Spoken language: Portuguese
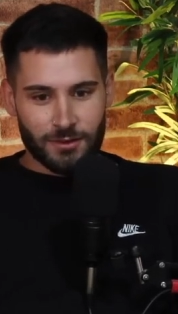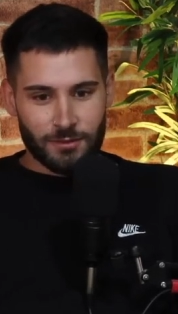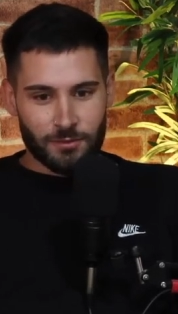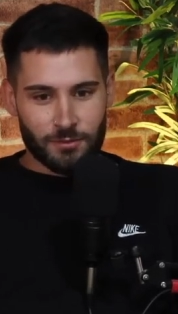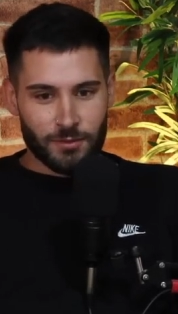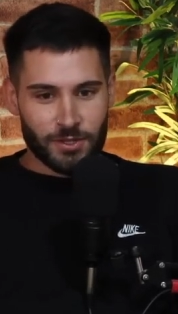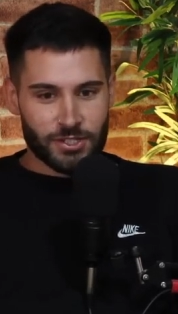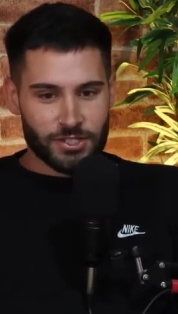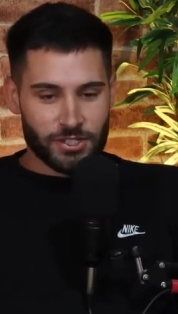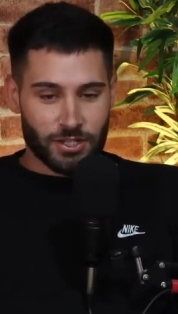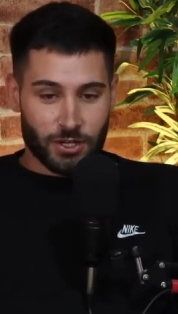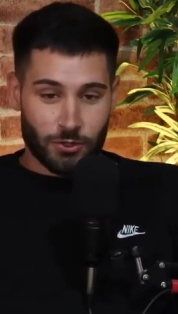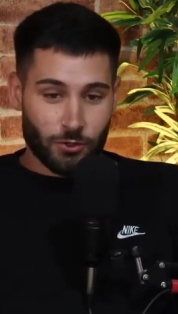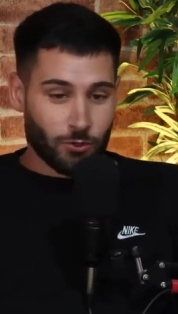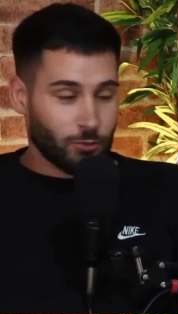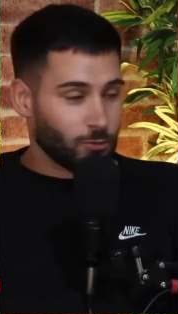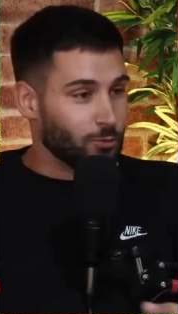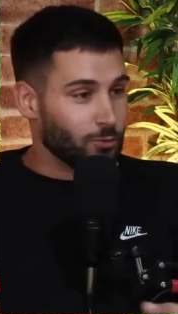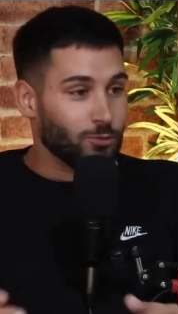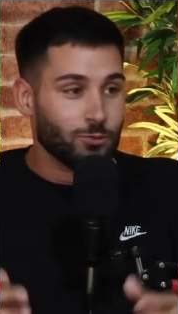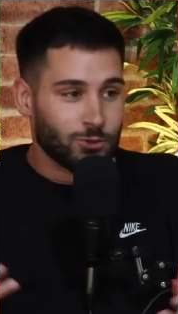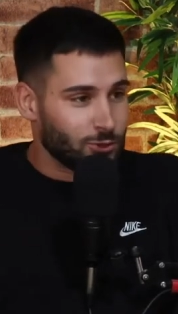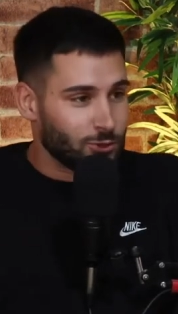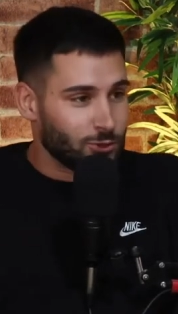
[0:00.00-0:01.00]
mas
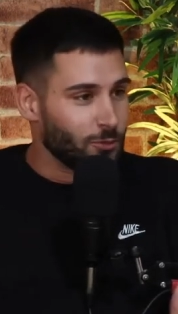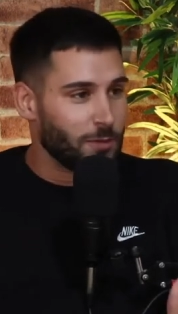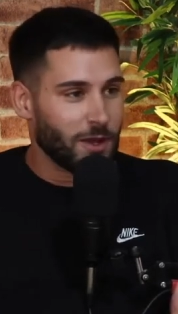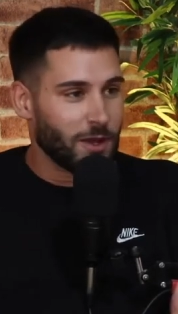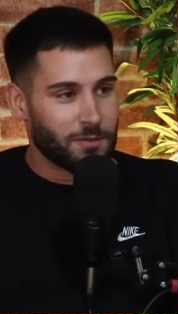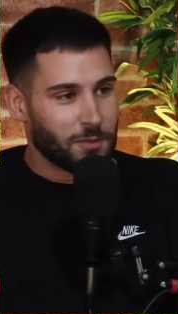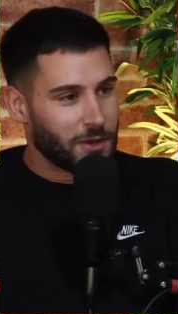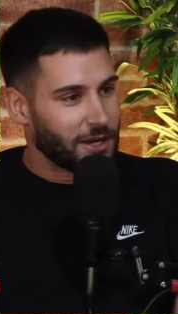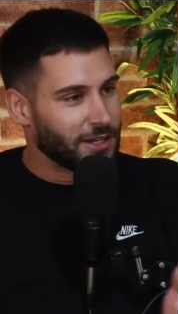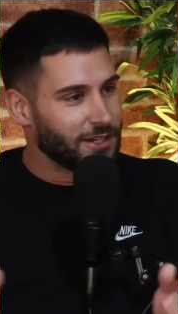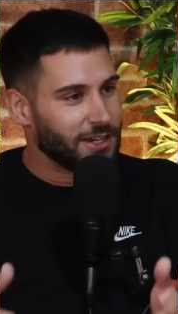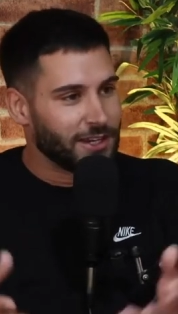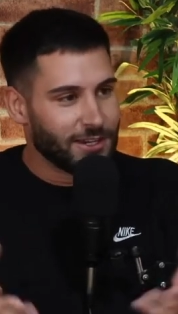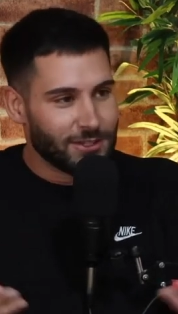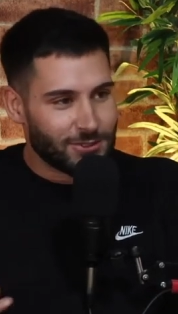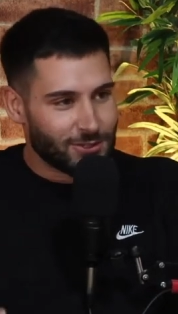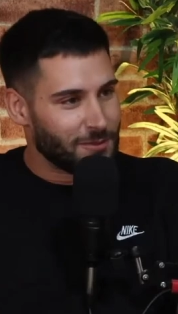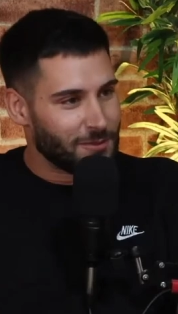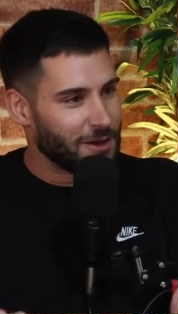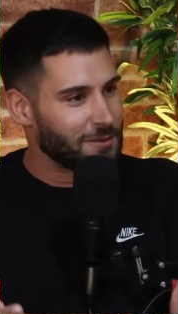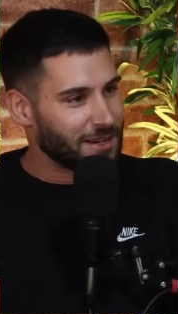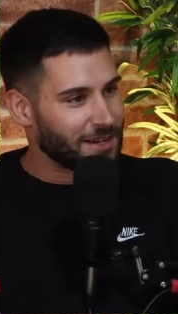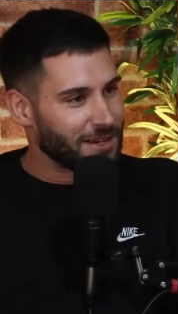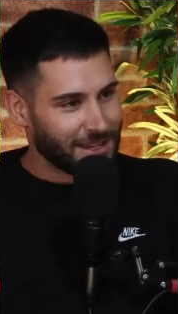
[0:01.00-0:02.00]
super pequenino,
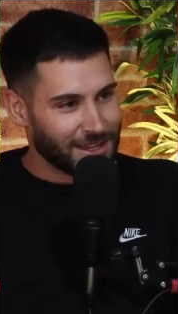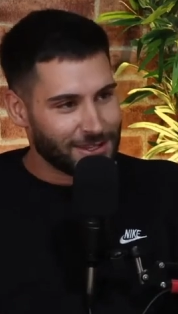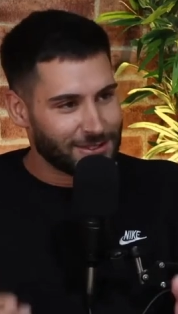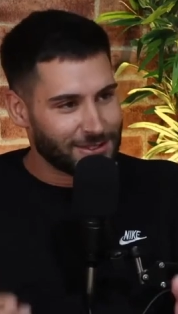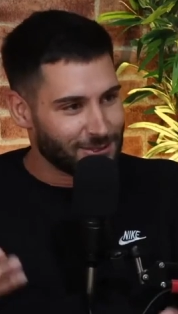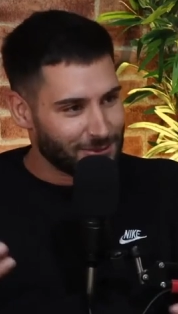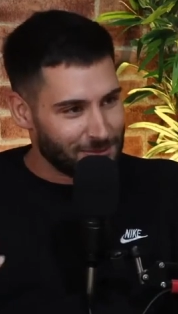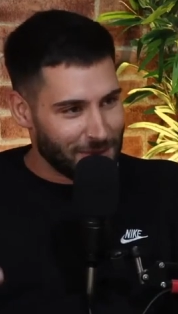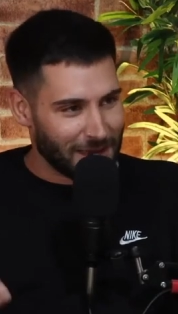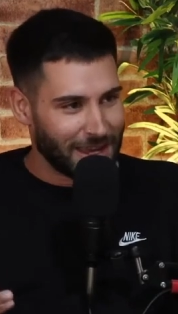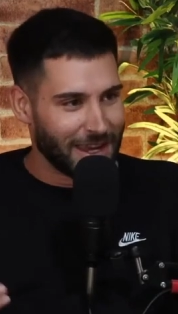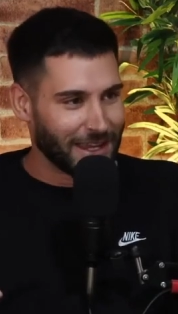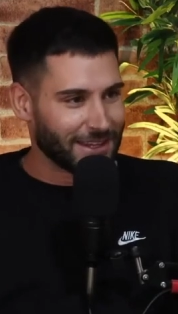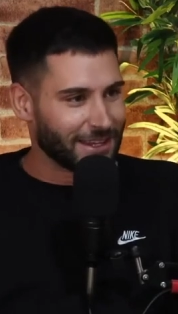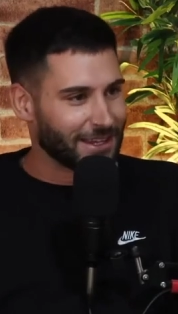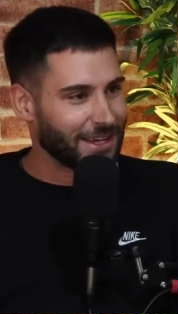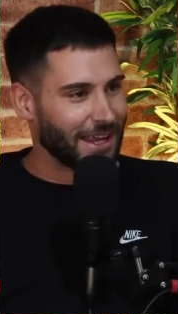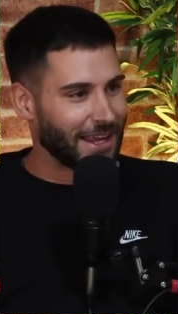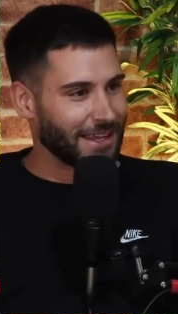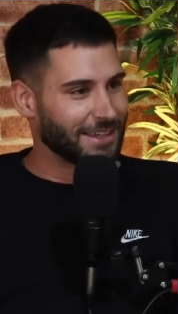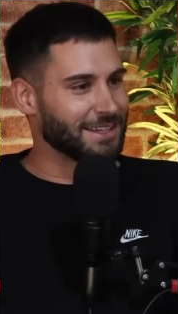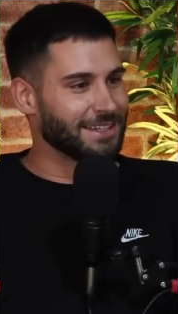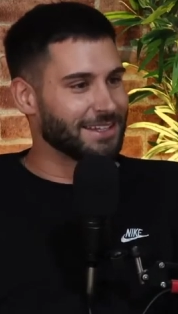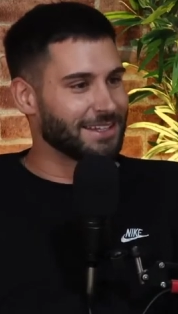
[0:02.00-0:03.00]
super magrinho, super aquela,
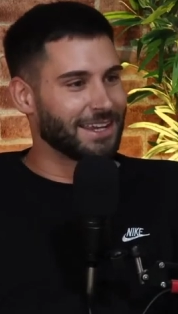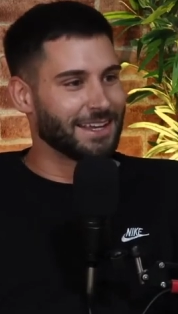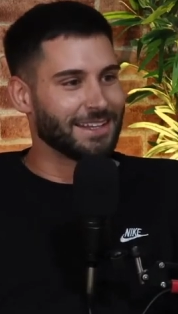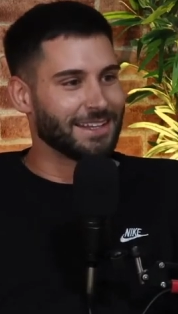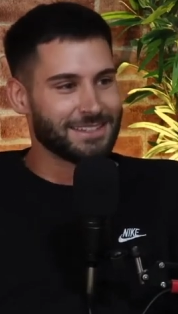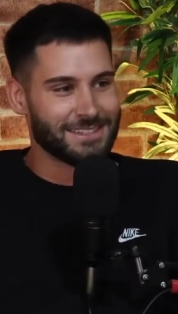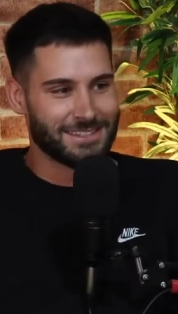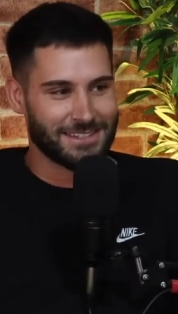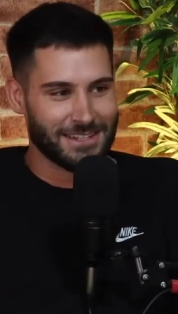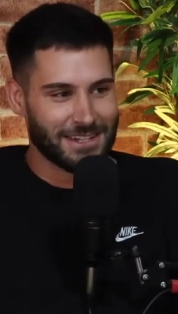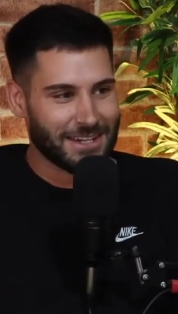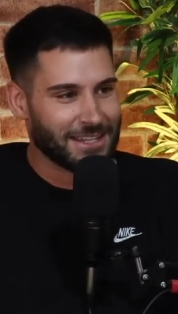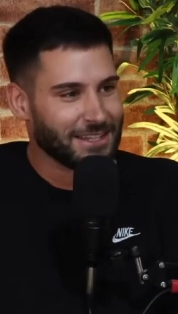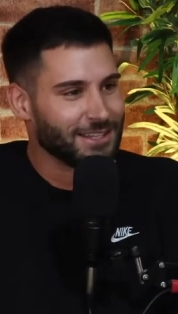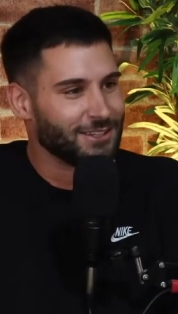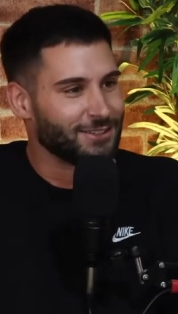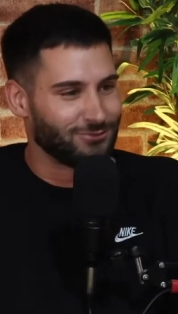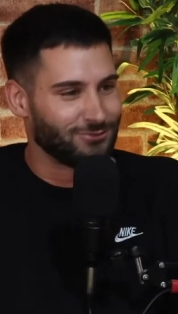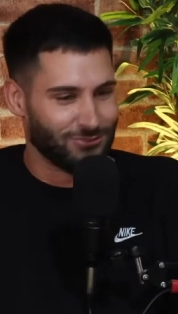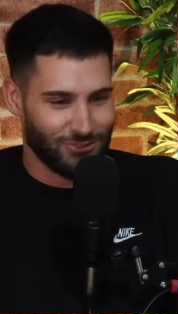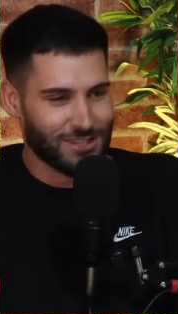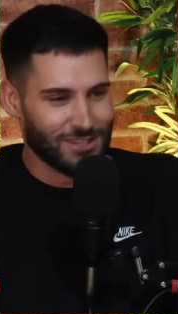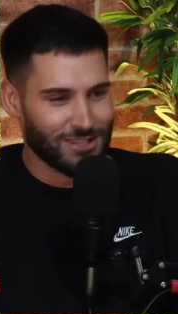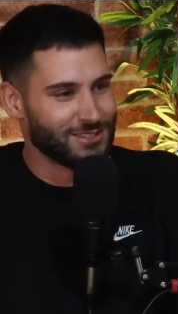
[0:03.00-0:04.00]
aquela, é aquele ser é
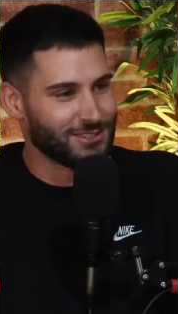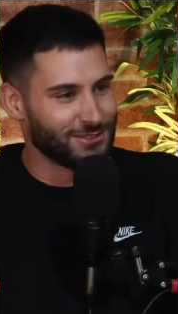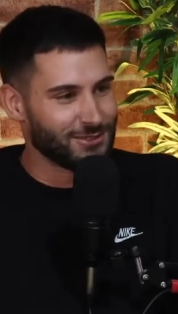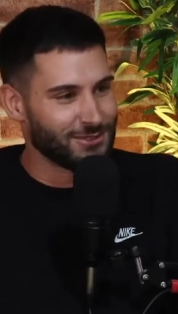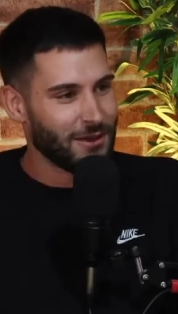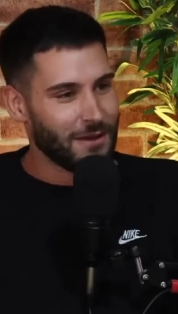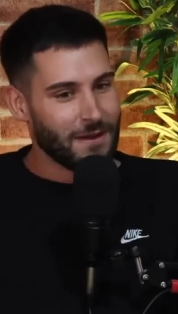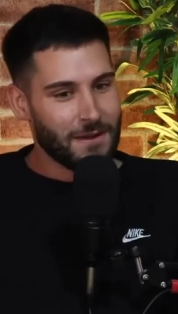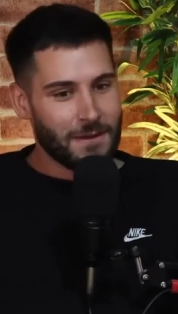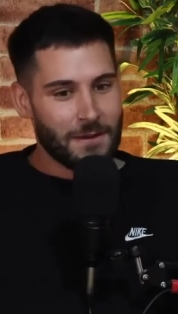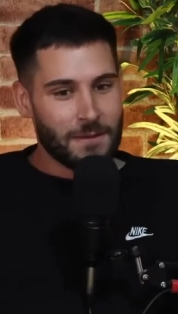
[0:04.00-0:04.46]
indefeso,